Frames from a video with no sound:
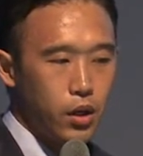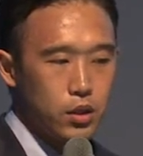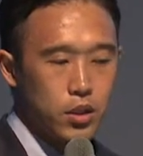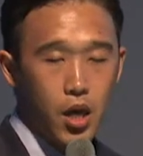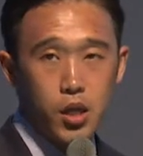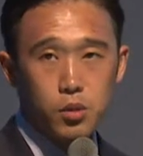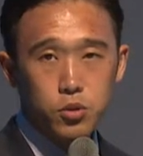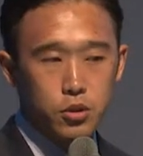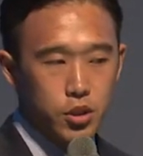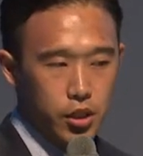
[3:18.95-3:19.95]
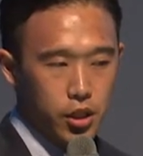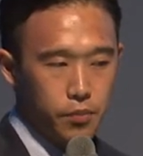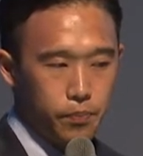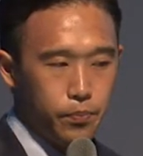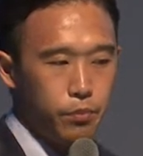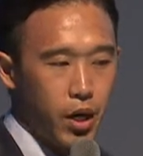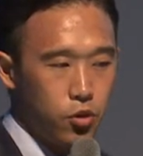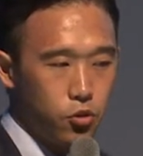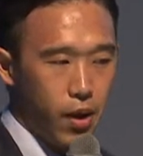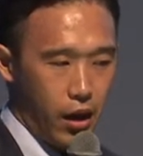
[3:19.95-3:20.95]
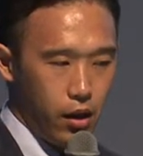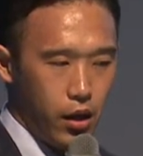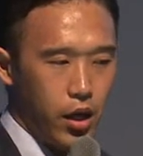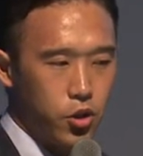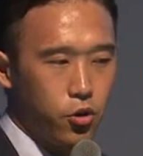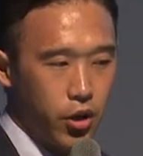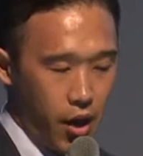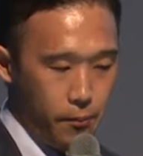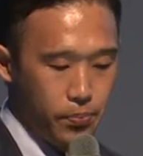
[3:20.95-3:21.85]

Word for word: 整理分析まとめ表